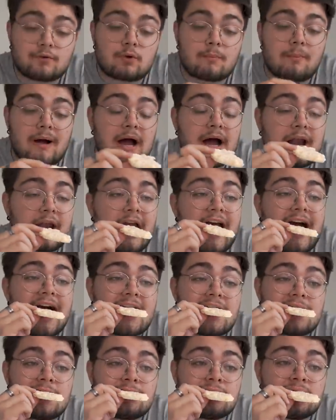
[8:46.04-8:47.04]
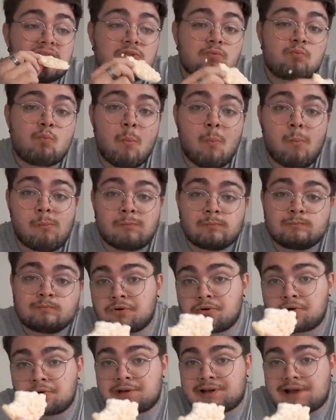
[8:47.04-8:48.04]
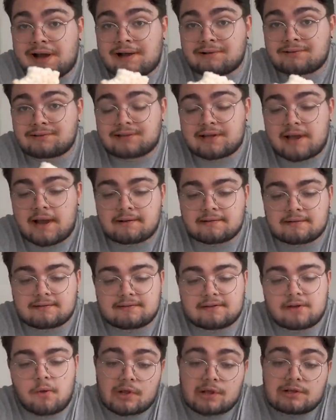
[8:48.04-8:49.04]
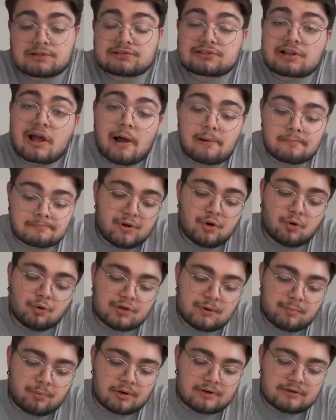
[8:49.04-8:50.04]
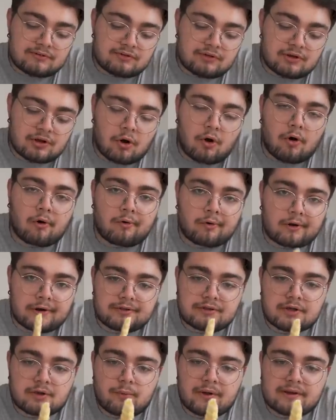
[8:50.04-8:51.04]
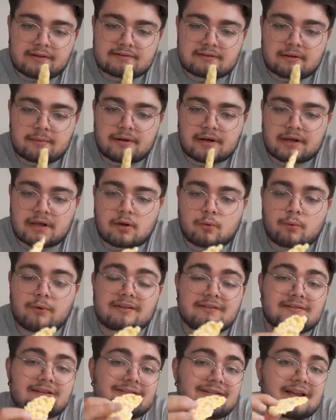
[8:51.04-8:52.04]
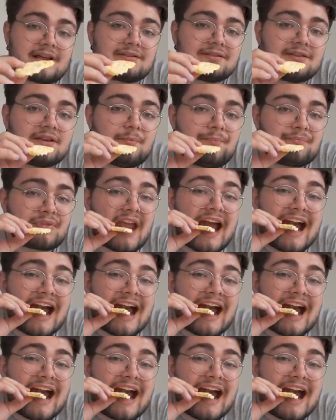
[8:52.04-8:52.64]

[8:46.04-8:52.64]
normale un po' meno croccante anzi Che sa più di polistirolo che di questa Perché questa, senti